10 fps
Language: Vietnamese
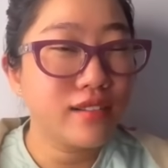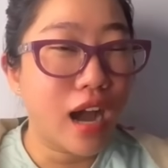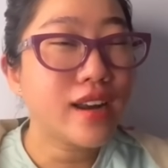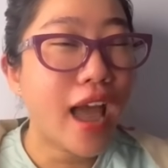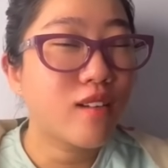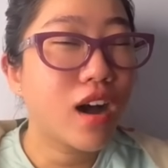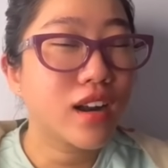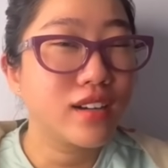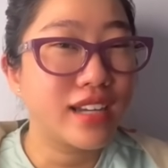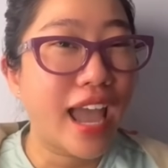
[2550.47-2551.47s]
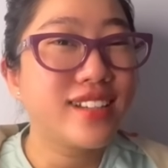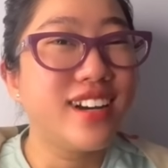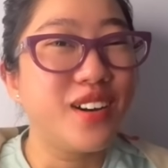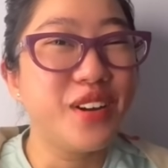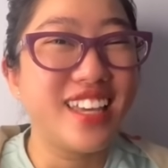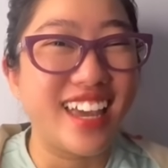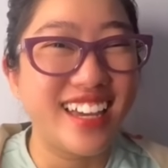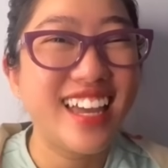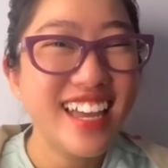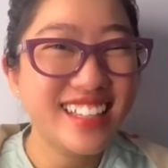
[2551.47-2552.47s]
đỡ đau hơn là người khác chửi
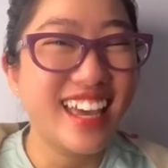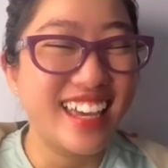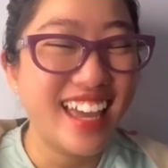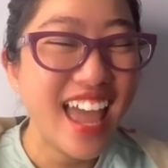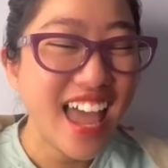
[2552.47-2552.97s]
gì thì